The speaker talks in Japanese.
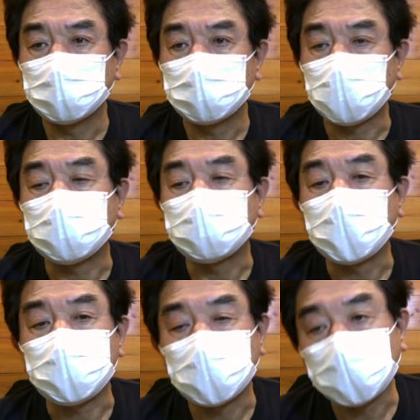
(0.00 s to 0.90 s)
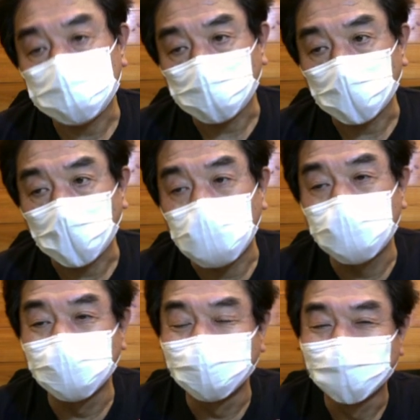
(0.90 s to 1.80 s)
尺でいいんじゃないでしょうかね
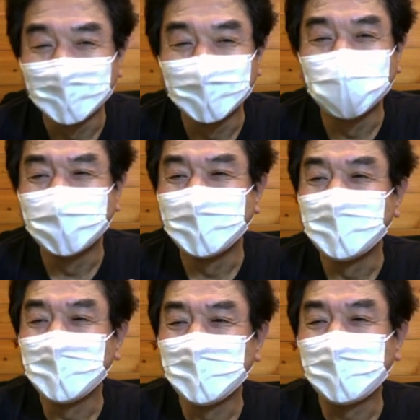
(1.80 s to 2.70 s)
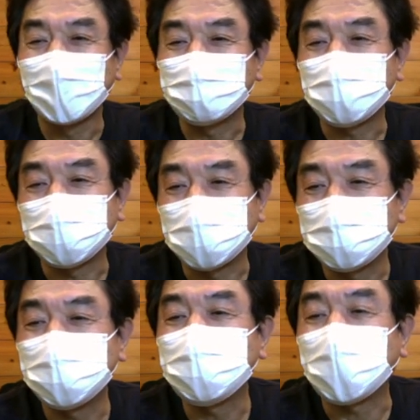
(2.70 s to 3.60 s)
あと3
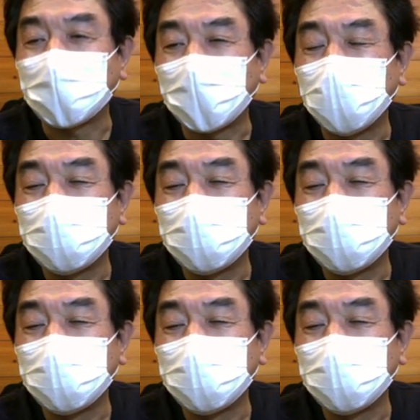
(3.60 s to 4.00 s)
センチですからね